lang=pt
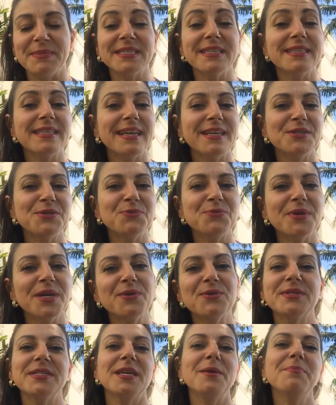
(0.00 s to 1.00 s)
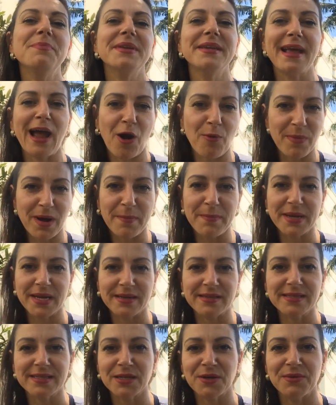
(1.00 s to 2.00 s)
Mas atrás de um erro sempre há uma
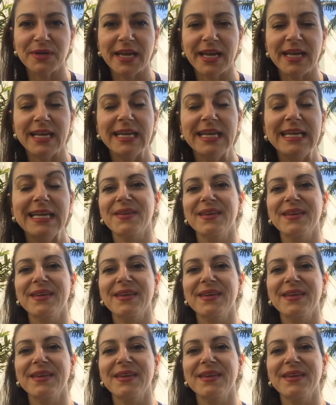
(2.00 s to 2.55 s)
benção, né?